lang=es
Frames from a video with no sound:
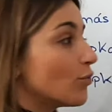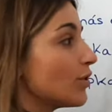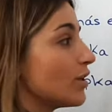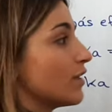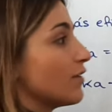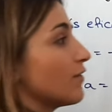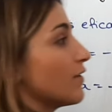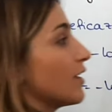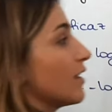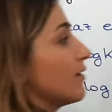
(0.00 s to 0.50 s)
muy
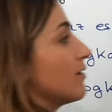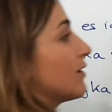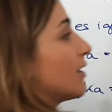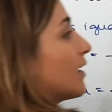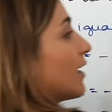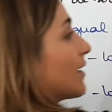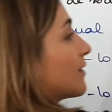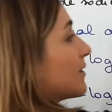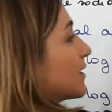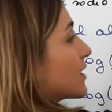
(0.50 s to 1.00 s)

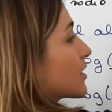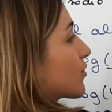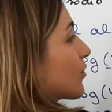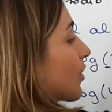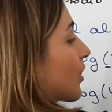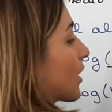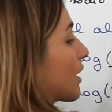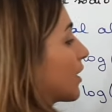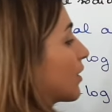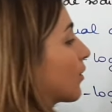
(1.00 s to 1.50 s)
diferente a
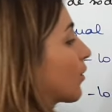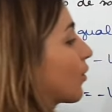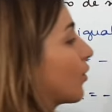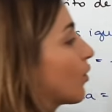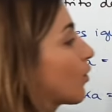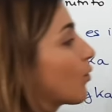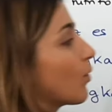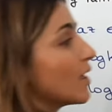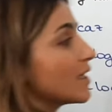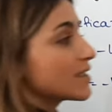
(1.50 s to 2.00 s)
3,5, con
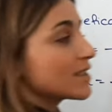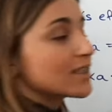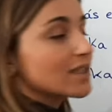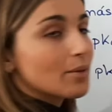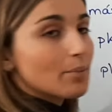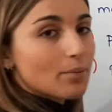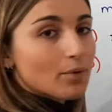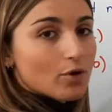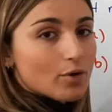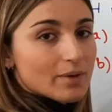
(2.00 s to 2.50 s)
lo cual esta
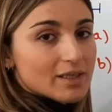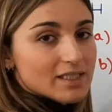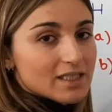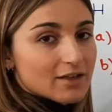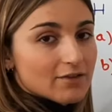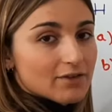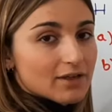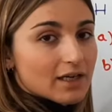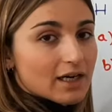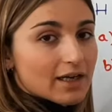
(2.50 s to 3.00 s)
tampoco va a ser
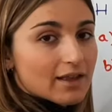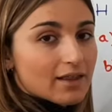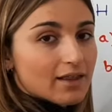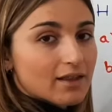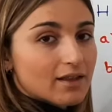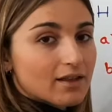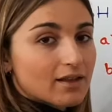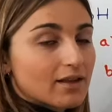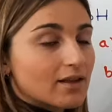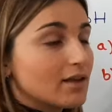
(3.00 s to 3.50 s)
eficaz.
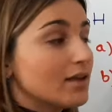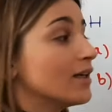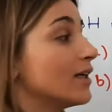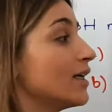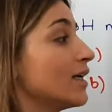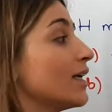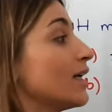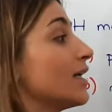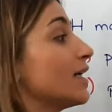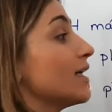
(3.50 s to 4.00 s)

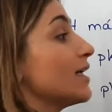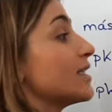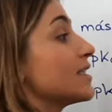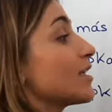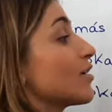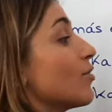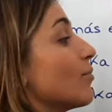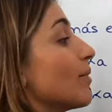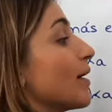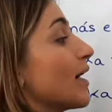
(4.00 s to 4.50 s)
Y
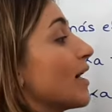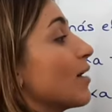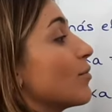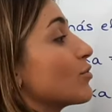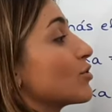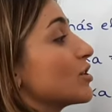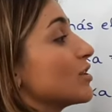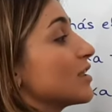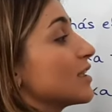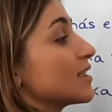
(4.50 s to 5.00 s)
si
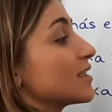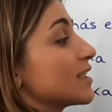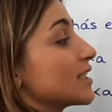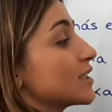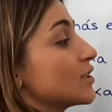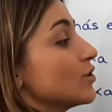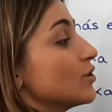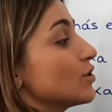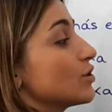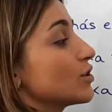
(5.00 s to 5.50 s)
comparáramos entre
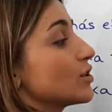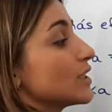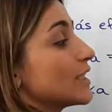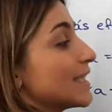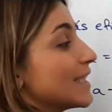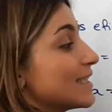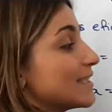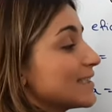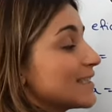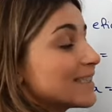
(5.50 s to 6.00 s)
estas dos,
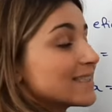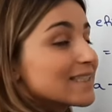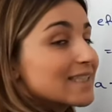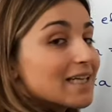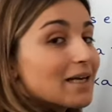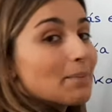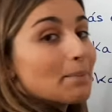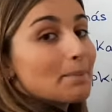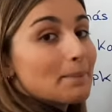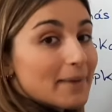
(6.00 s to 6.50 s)
esta
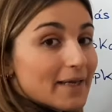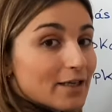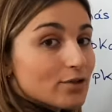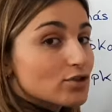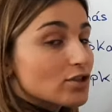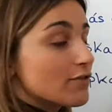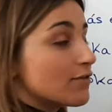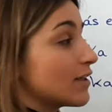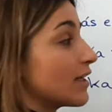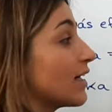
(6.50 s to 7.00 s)
sería
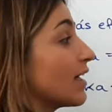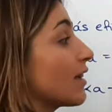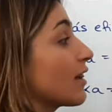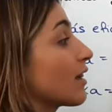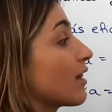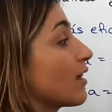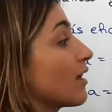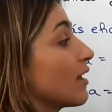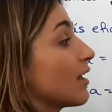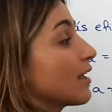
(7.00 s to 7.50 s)
menos eficaz
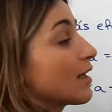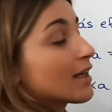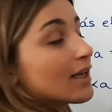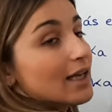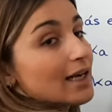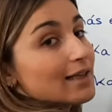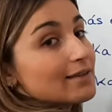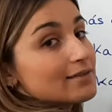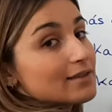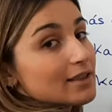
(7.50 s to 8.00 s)

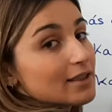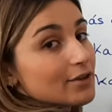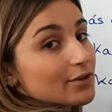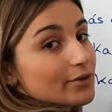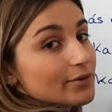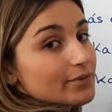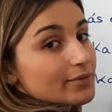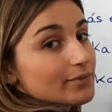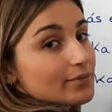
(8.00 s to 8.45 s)
que la anterior,